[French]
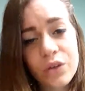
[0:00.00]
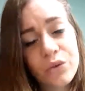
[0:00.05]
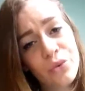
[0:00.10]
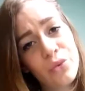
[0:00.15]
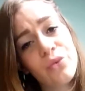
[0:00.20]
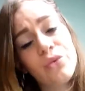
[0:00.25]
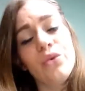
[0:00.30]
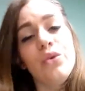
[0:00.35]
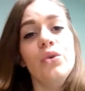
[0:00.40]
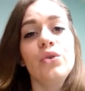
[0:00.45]

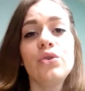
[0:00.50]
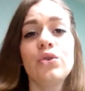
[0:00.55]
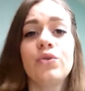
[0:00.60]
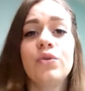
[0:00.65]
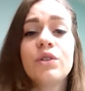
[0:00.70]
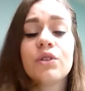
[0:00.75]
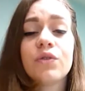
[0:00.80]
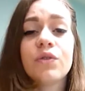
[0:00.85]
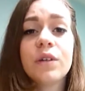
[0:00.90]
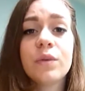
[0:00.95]
Donc
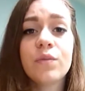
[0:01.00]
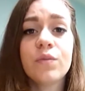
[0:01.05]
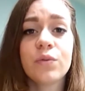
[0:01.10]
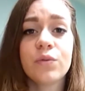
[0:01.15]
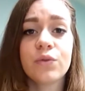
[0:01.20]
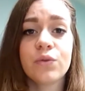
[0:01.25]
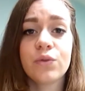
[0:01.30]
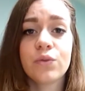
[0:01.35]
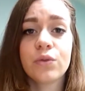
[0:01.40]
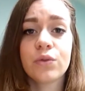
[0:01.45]
aujourd'hui je reviens
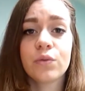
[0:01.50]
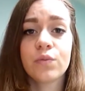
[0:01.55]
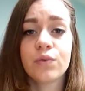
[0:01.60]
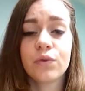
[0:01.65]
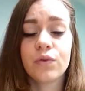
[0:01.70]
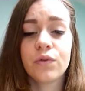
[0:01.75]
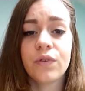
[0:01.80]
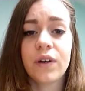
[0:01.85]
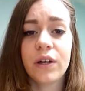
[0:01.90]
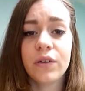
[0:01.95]

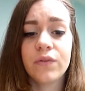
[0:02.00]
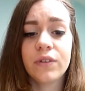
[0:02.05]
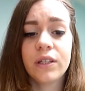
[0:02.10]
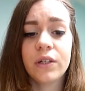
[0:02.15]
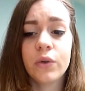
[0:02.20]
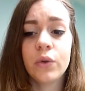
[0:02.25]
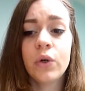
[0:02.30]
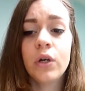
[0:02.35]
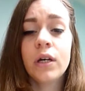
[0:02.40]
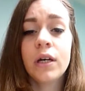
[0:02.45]
pour vous faire une
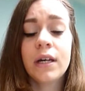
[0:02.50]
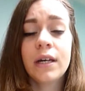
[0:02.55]
vidéo